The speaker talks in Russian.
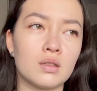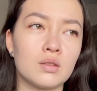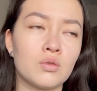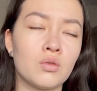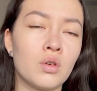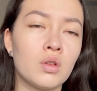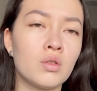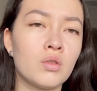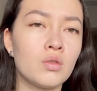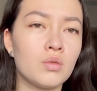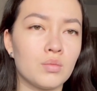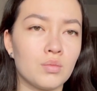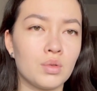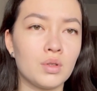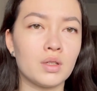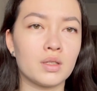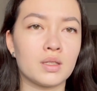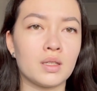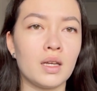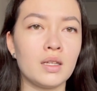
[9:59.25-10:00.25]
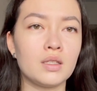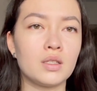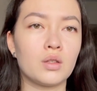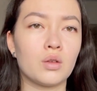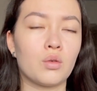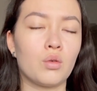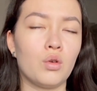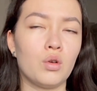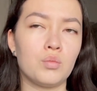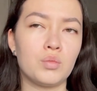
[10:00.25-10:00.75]
но оно было, знаете,
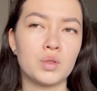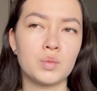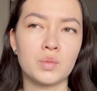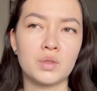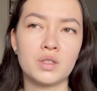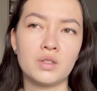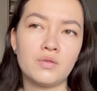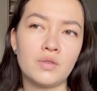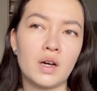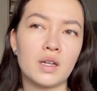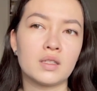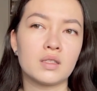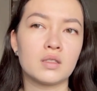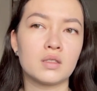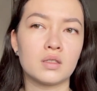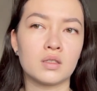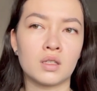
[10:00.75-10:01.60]
такое без мотивации.